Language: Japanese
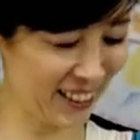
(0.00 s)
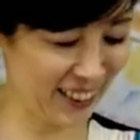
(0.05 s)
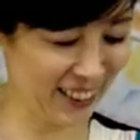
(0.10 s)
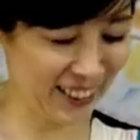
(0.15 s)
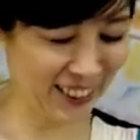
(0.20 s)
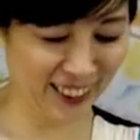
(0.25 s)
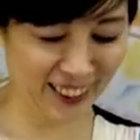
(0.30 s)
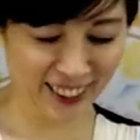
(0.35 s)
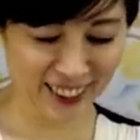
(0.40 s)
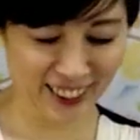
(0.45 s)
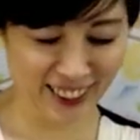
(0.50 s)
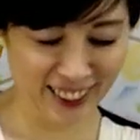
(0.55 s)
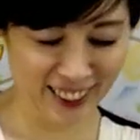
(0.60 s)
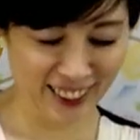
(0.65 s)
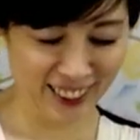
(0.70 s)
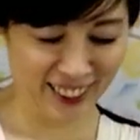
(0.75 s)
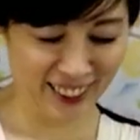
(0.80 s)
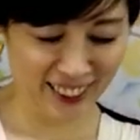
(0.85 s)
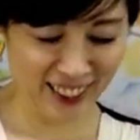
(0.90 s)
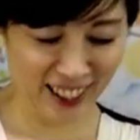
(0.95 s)
は
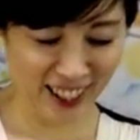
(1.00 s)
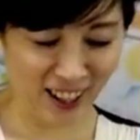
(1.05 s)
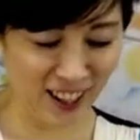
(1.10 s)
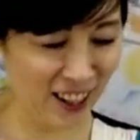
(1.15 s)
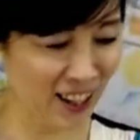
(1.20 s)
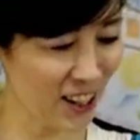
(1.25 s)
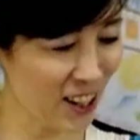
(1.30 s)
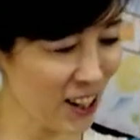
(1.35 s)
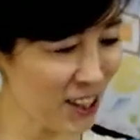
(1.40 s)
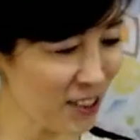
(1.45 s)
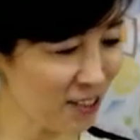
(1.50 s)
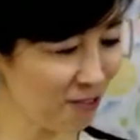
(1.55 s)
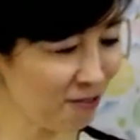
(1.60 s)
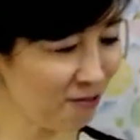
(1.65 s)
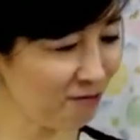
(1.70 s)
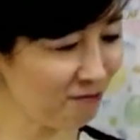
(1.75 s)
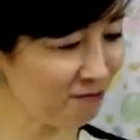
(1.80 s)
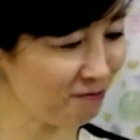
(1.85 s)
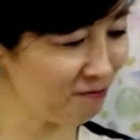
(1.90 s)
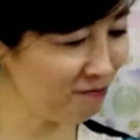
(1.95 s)
い
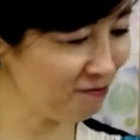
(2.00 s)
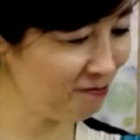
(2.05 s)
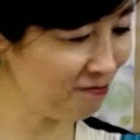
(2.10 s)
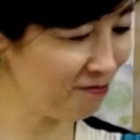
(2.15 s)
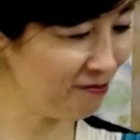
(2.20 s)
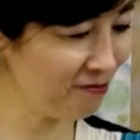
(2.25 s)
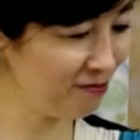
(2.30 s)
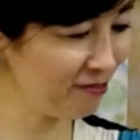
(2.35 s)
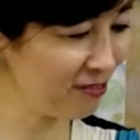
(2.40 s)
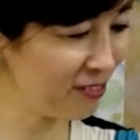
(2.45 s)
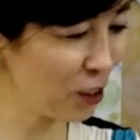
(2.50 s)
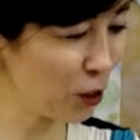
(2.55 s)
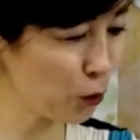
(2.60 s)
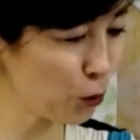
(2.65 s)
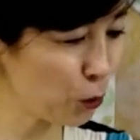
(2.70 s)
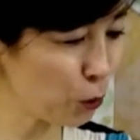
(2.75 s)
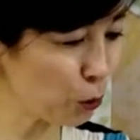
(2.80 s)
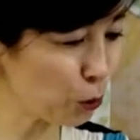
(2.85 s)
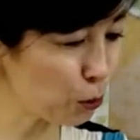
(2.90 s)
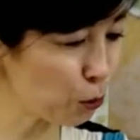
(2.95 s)
とい
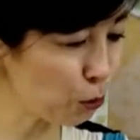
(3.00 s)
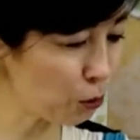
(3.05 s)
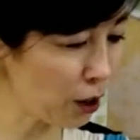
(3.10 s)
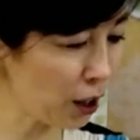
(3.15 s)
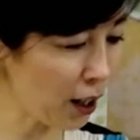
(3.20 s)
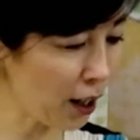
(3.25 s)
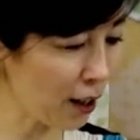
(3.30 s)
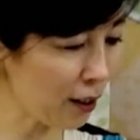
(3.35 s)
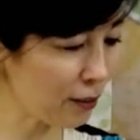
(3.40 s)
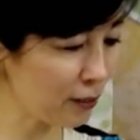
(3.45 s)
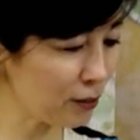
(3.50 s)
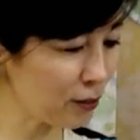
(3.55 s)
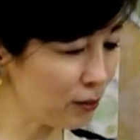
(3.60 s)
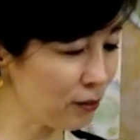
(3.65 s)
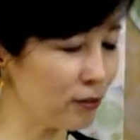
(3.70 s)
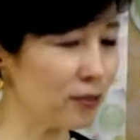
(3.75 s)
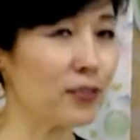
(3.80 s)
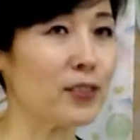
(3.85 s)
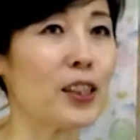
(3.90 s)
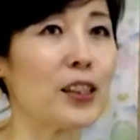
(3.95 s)
うことで、
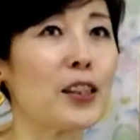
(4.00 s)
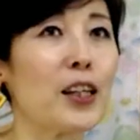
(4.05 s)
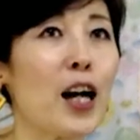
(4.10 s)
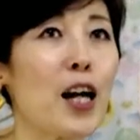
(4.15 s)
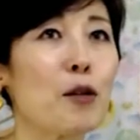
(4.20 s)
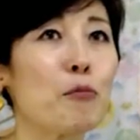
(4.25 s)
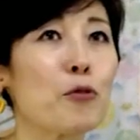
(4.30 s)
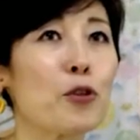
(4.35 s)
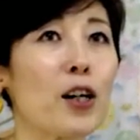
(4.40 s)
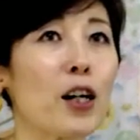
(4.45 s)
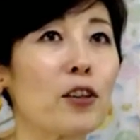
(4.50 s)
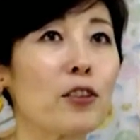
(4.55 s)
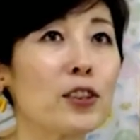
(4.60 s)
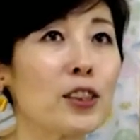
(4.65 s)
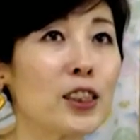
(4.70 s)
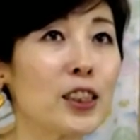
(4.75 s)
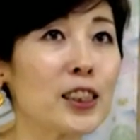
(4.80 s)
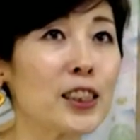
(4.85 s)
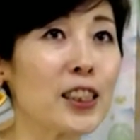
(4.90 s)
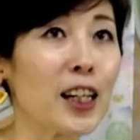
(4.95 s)
ね、タイム確
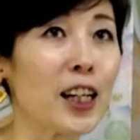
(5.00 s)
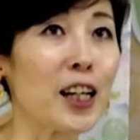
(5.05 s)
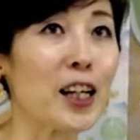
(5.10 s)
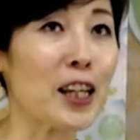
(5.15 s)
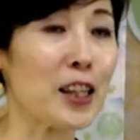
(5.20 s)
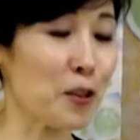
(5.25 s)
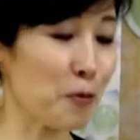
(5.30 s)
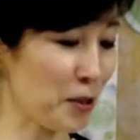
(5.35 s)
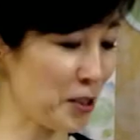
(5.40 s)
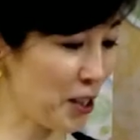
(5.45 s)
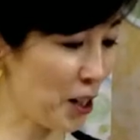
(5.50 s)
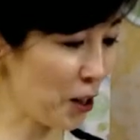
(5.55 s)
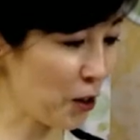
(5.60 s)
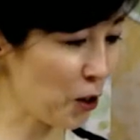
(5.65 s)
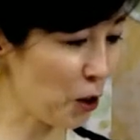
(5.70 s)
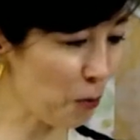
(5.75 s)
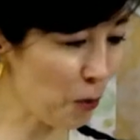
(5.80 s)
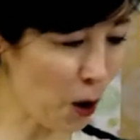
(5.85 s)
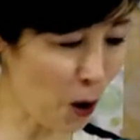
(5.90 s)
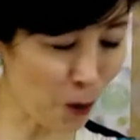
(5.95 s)
認しながらやってますけれ
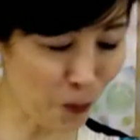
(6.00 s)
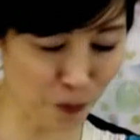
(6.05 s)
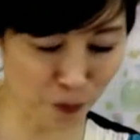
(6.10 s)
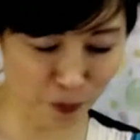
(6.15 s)
ども